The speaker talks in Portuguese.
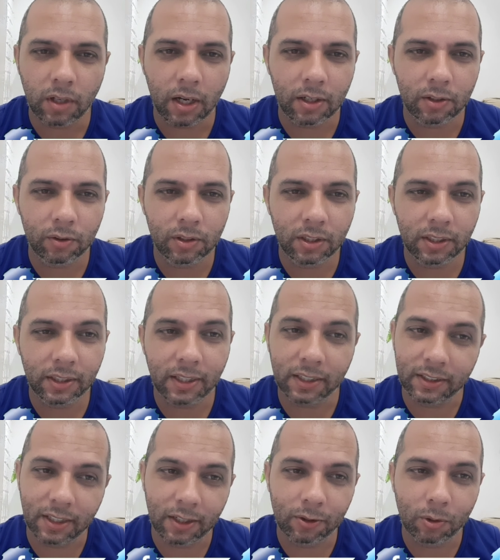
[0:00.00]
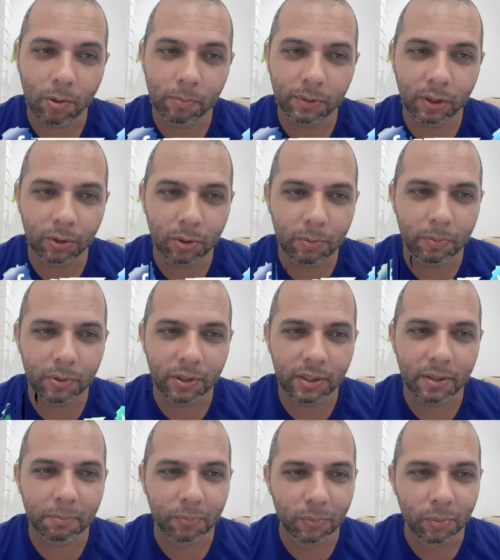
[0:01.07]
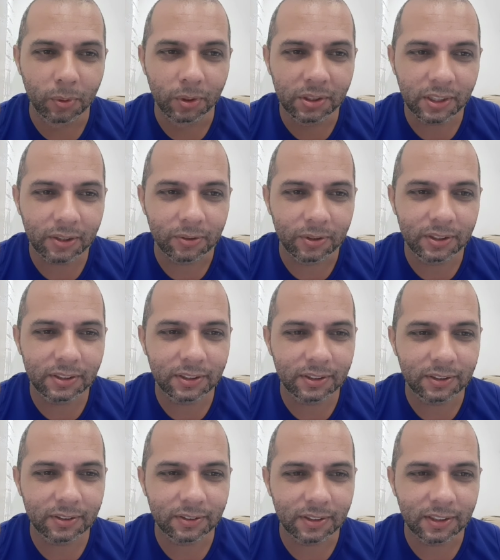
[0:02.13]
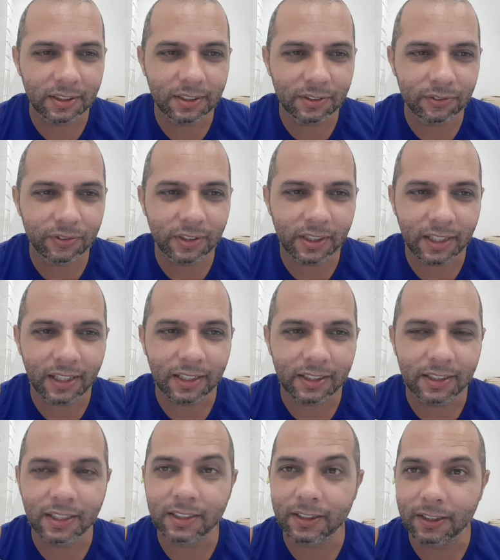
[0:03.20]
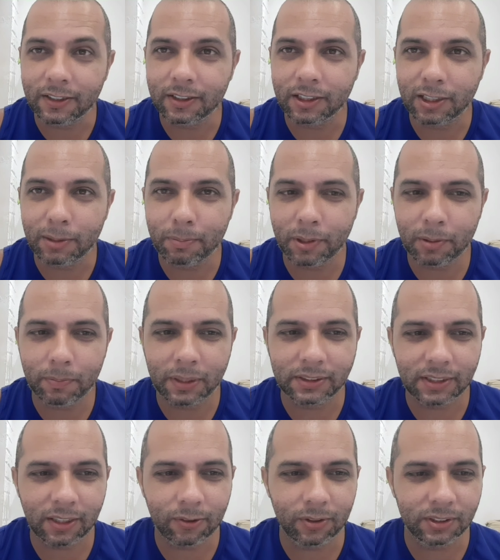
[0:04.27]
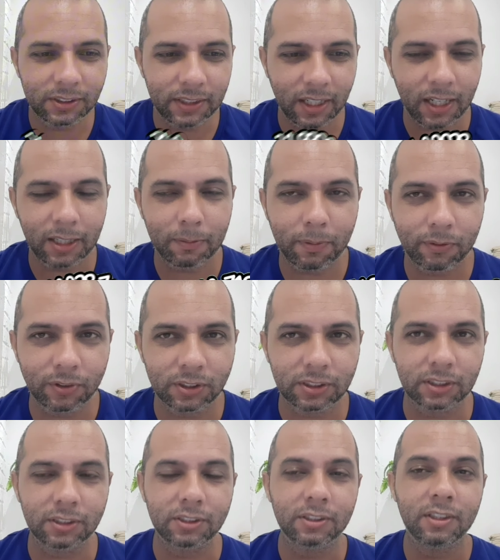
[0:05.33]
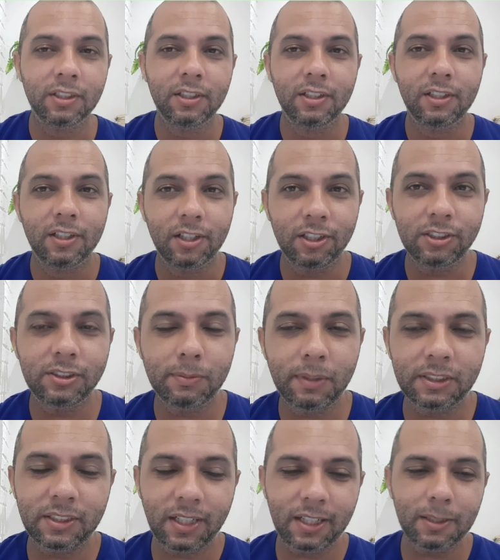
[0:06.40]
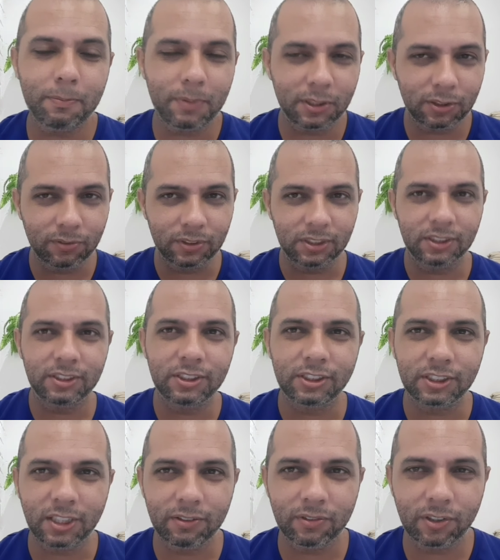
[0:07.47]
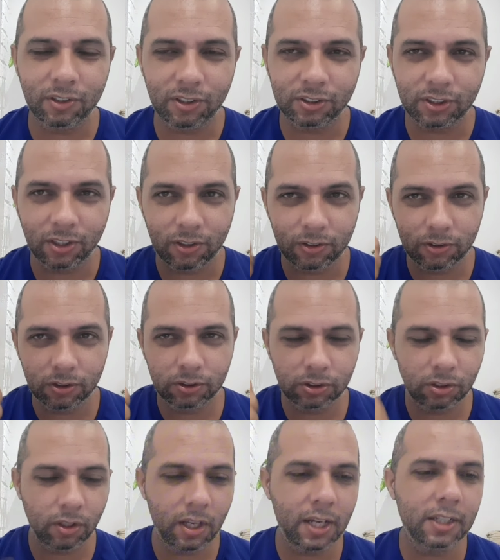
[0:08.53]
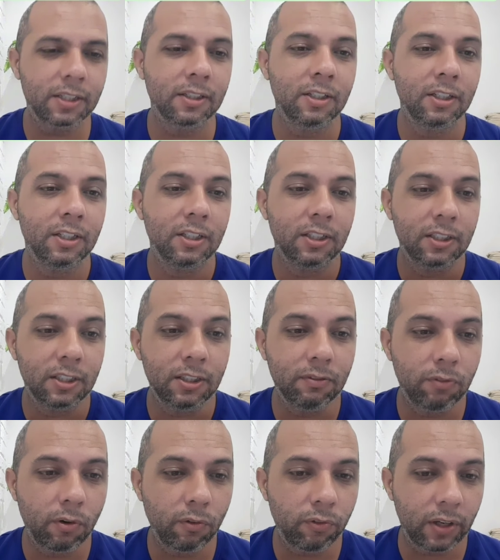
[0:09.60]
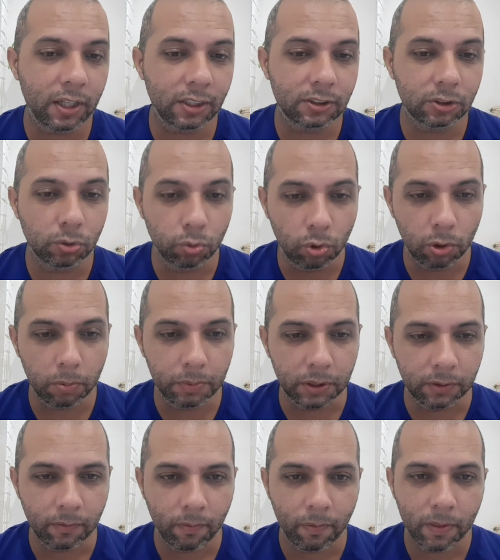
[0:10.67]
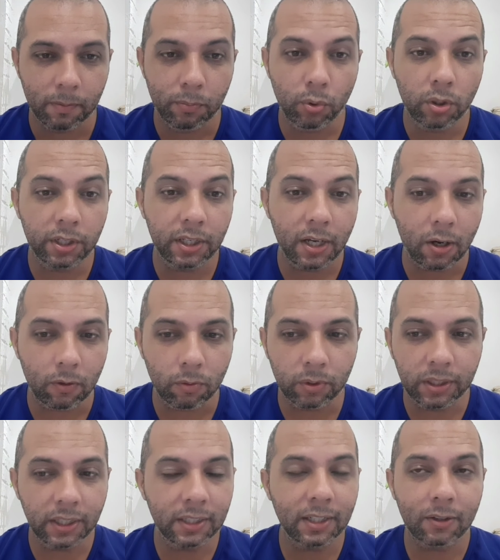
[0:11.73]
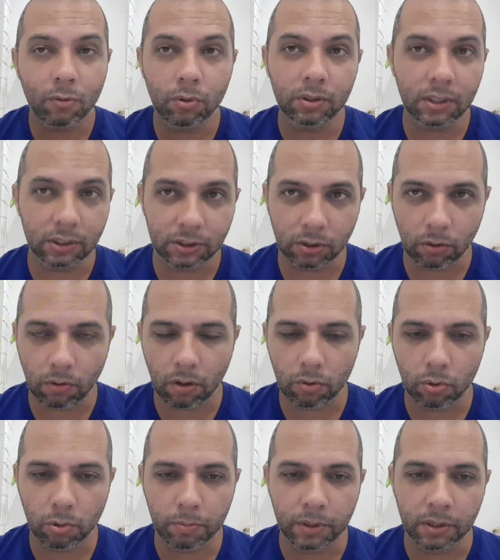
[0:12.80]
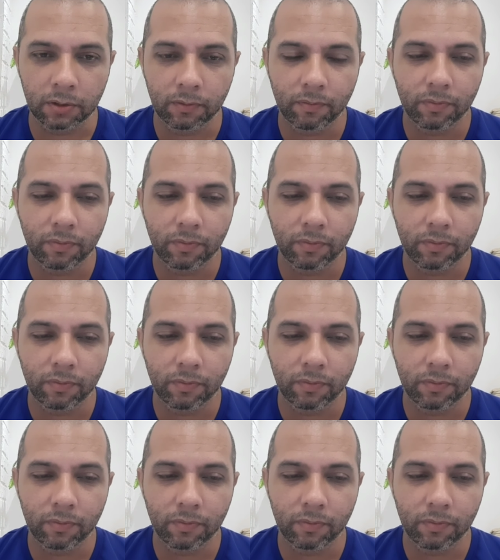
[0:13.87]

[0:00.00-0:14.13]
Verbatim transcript: ah, olhando aqui a tela do computador, porque é muita coisa e eu tenho que ficar aqui atento aqui para não passar coisas erradas para vocês. Antes de mais nada, peço que você se inscreva aqui no nosso canal, deixe seu like e vamos falar de URB, porque o que, que aconteceu com a URB?